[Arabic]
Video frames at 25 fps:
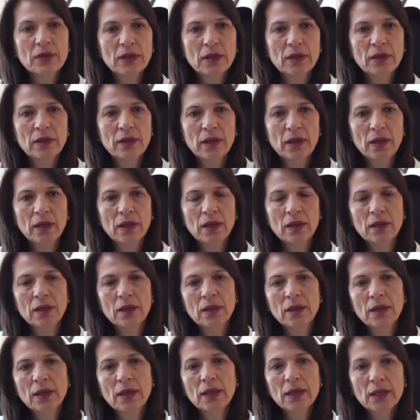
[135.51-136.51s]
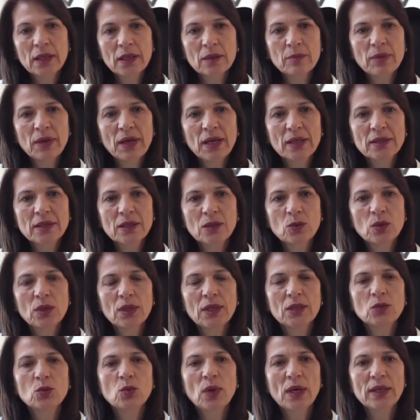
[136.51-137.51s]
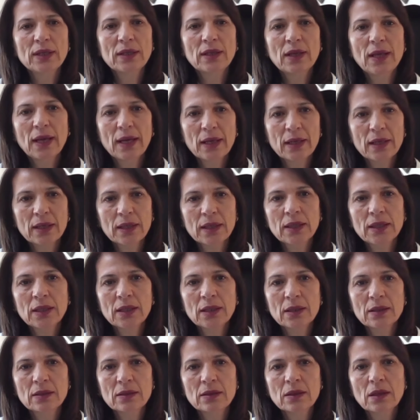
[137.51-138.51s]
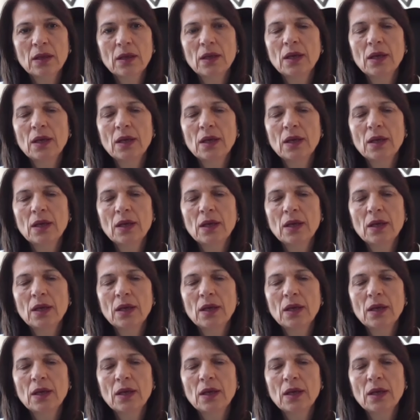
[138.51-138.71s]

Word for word: آه الإبادة والعدوان الأخير